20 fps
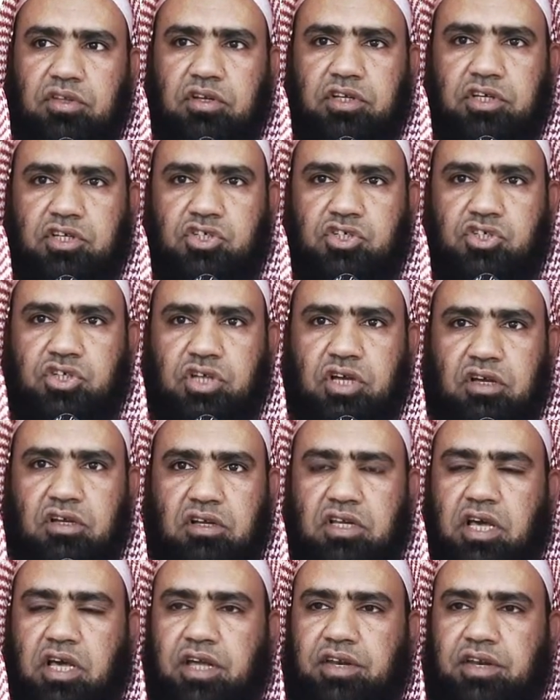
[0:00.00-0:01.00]
ذي الحجه
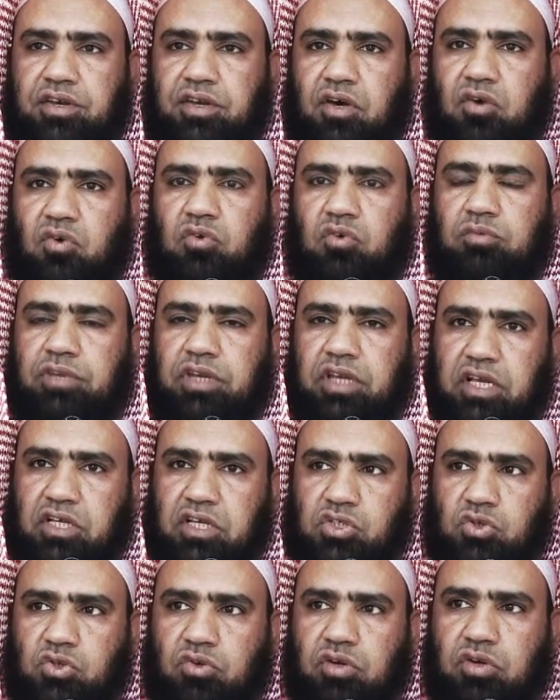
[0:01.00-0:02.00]
لانه من
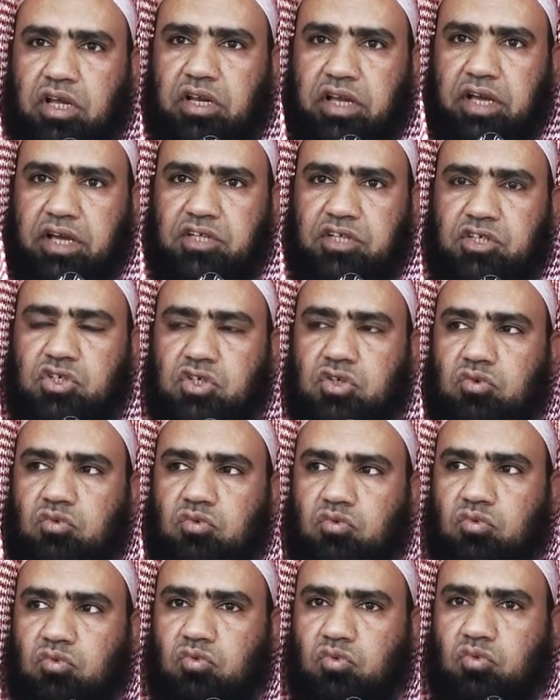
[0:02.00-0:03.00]
اشهر الحج
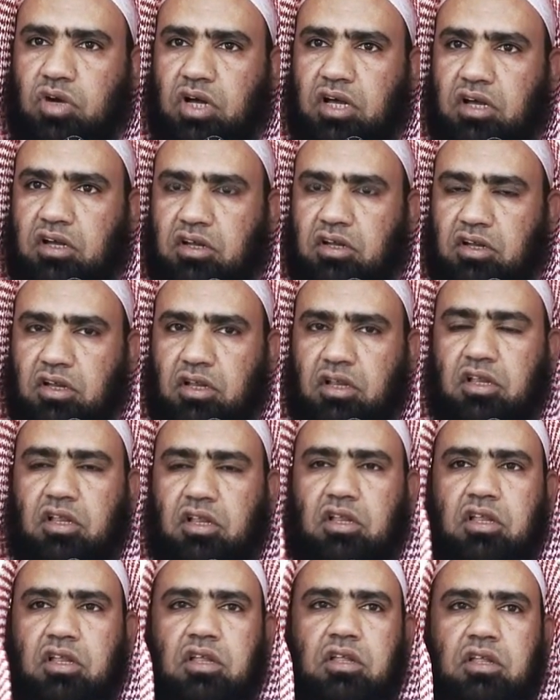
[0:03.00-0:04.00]

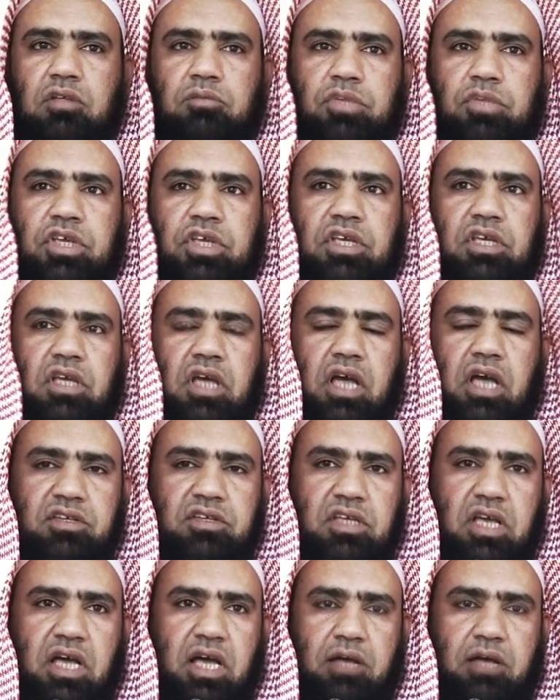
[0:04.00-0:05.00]
وبه
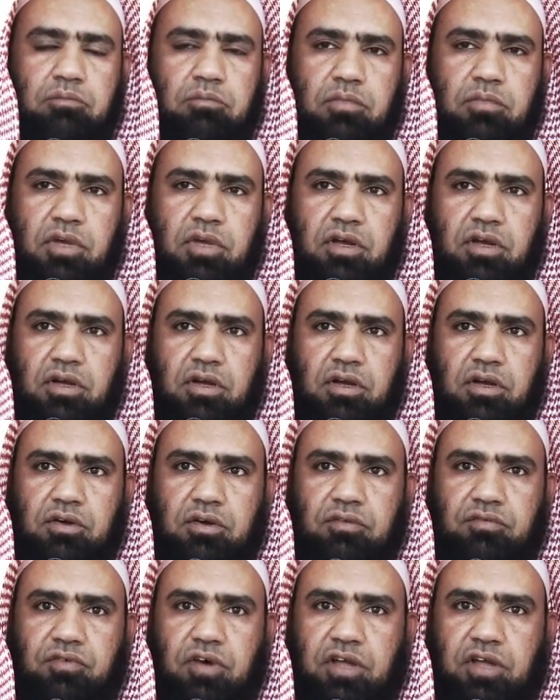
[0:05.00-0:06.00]
ايام
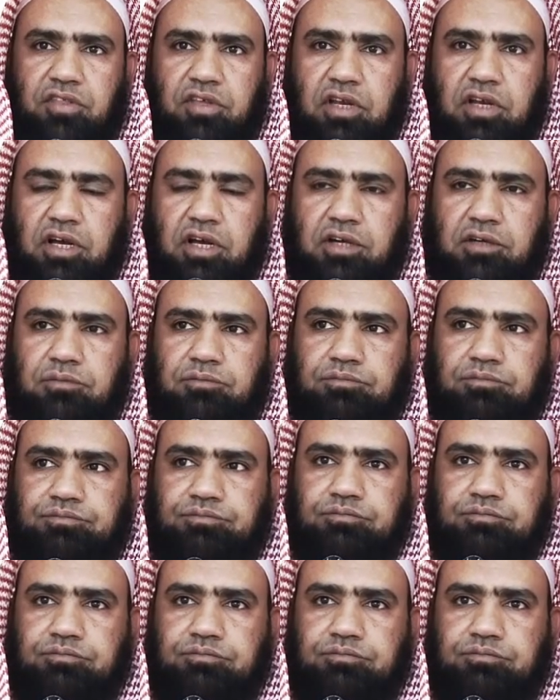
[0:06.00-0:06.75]
فاضله